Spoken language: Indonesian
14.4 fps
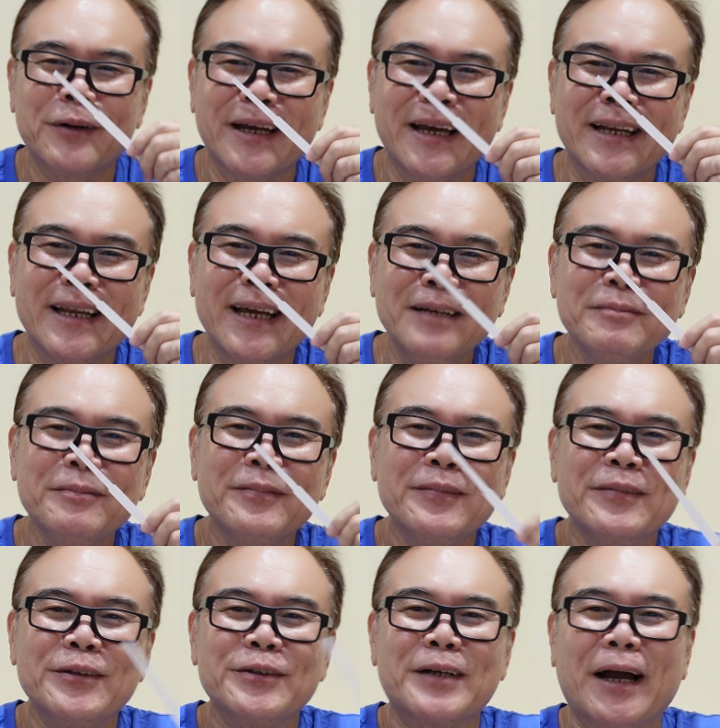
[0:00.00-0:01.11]
mungkin ya
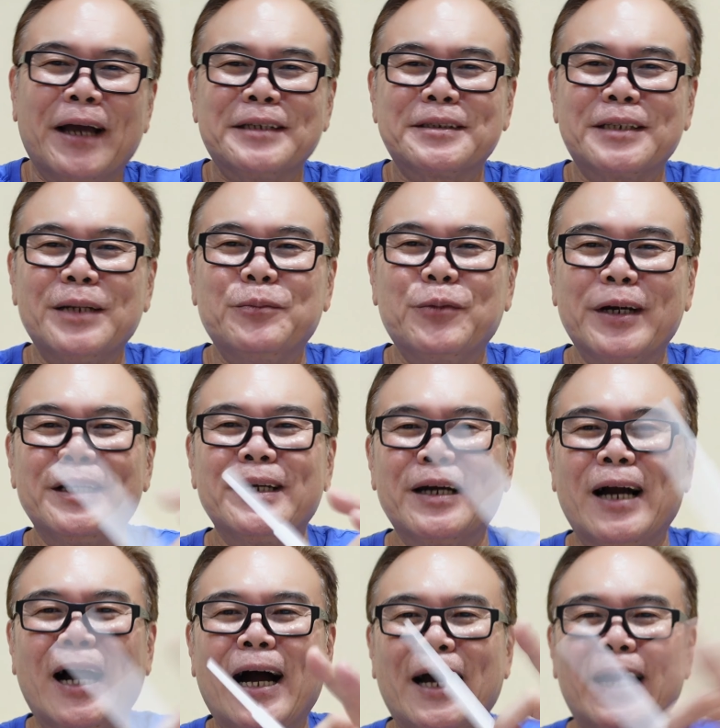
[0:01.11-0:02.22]
suka es krim mungkin
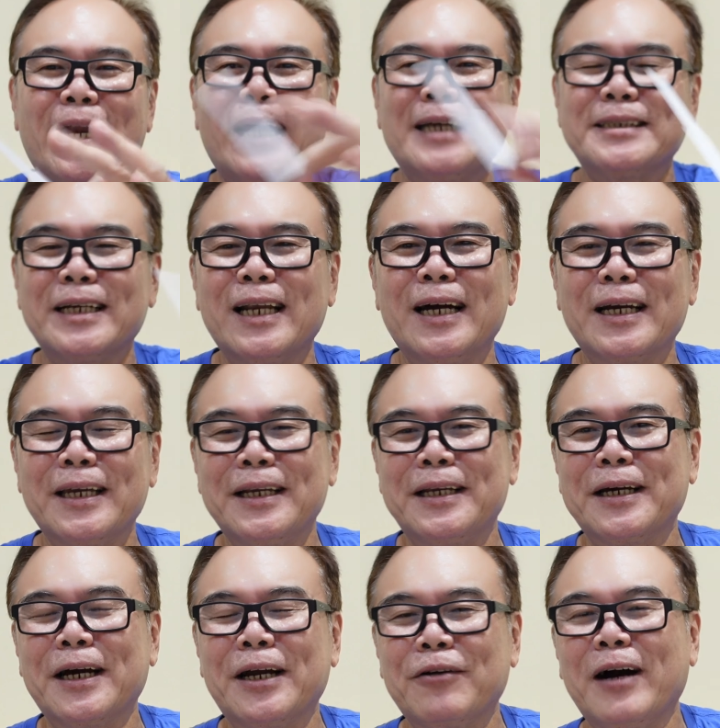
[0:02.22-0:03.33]
nggak akan asing lagi
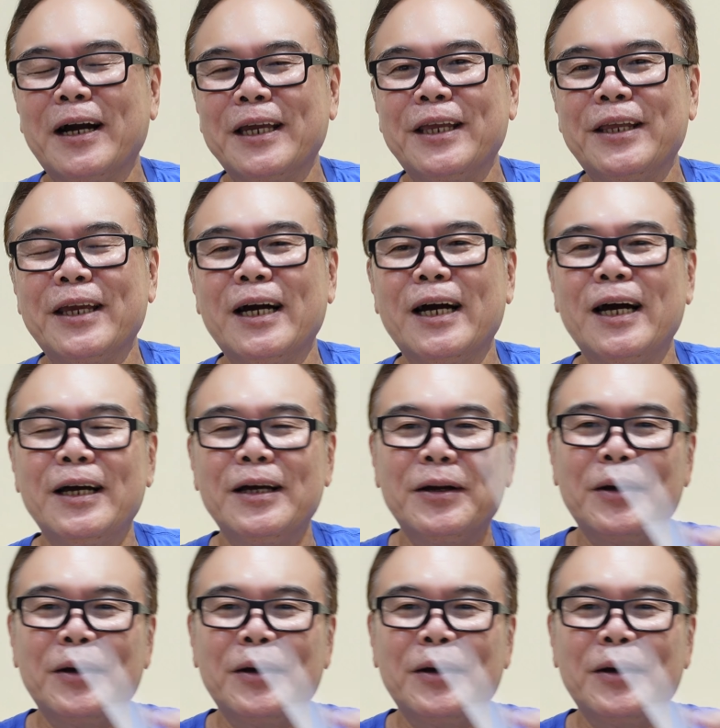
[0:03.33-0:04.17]
dengan wanginya